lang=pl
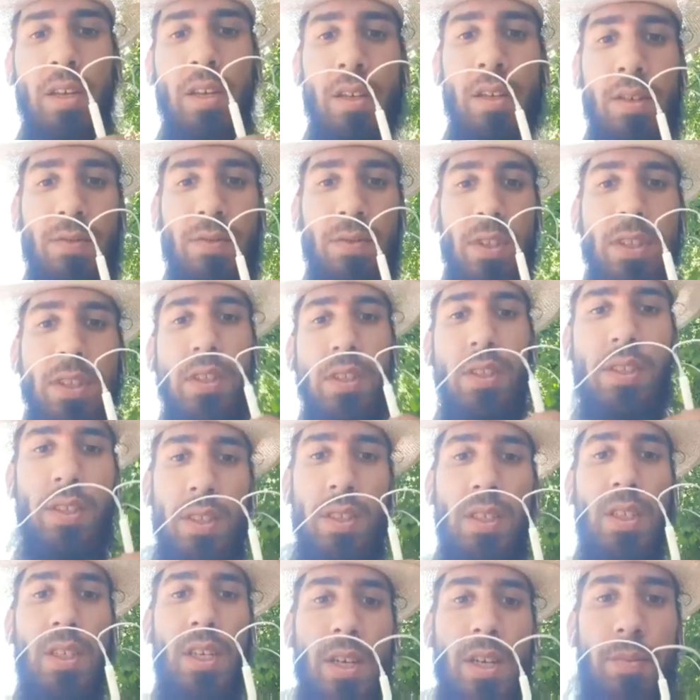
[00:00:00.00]
Więc
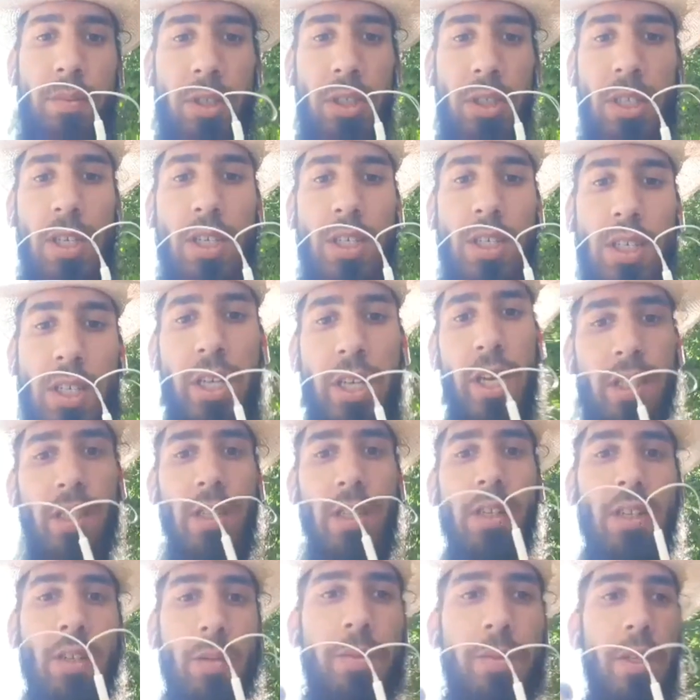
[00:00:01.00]
ja myślę, że jak
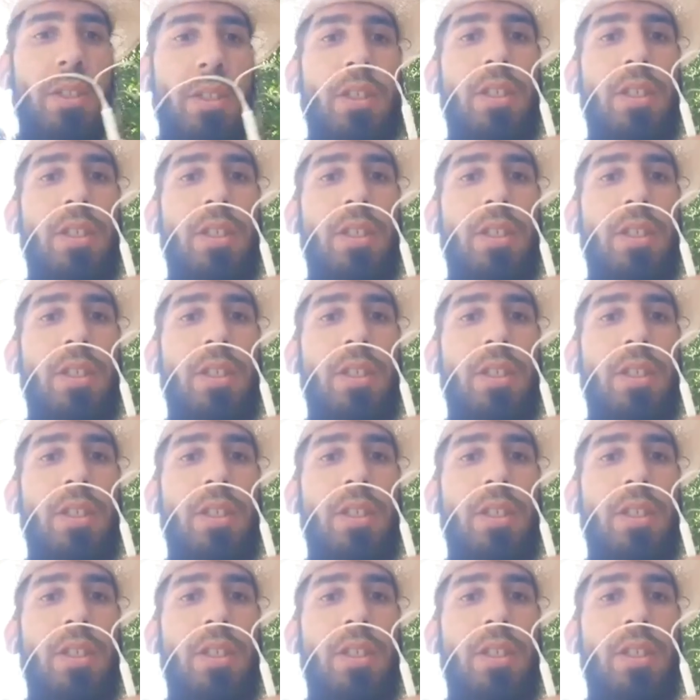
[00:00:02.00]
tylko będzie